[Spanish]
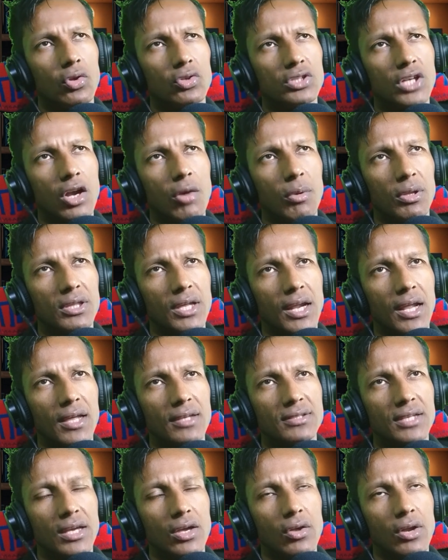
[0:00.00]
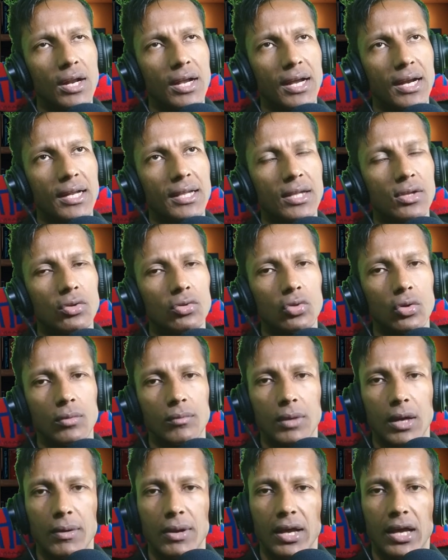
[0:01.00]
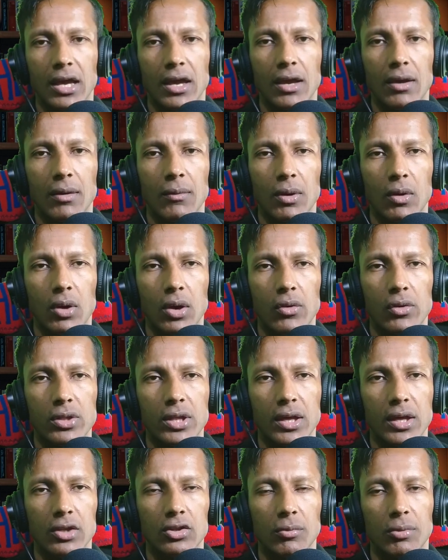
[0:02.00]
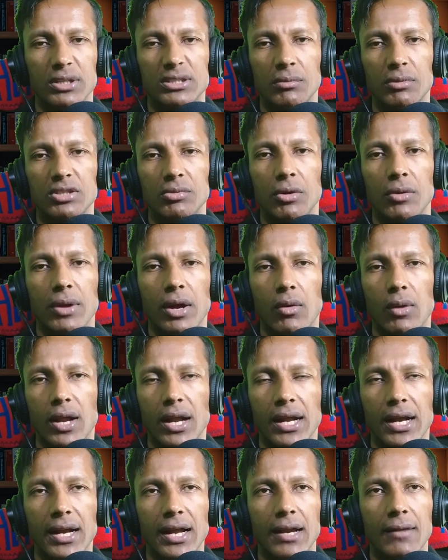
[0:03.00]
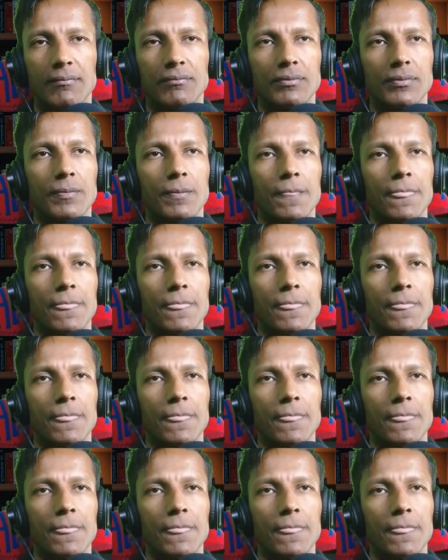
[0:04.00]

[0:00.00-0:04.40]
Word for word: No sé cómo estará de seguidores el canal de YouTube, habría que evaluar un día de esto, porque siempre se me olvida cuál es el canal.